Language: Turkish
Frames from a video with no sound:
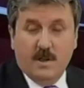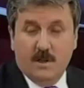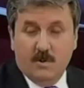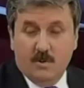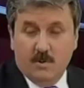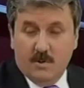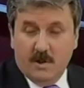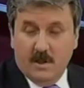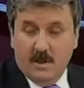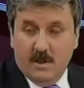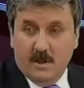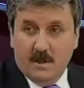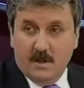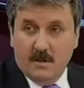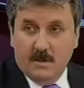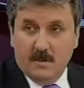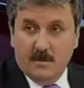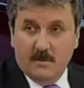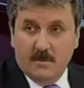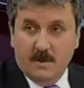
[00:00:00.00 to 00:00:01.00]
üç ayların
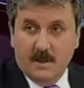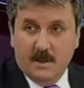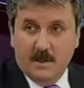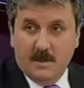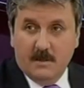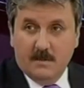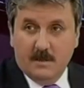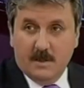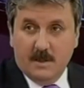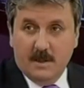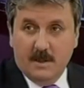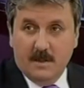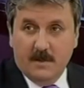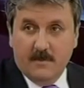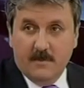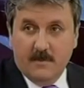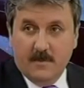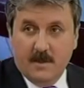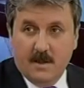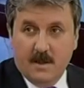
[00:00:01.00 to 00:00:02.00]
milletimize
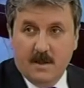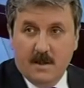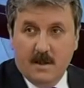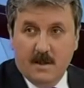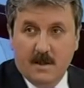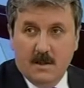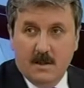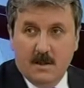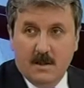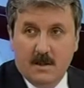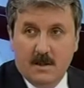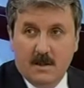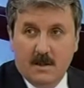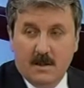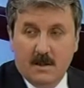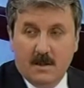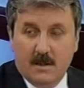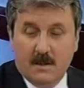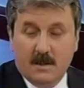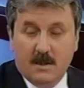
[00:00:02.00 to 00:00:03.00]
e,
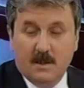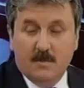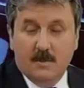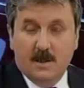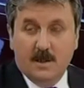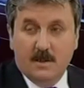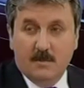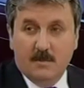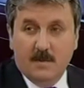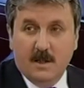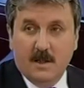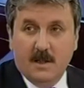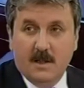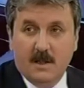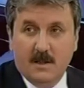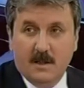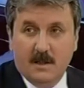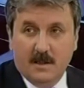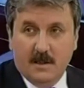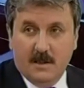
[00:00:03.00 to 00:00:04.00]
İslam alemine
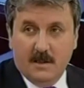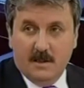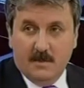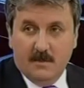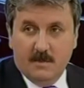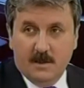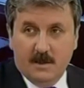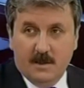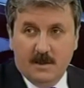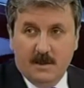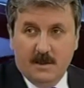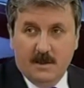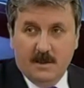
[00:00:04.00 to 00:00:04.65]
hayırlar getirmesini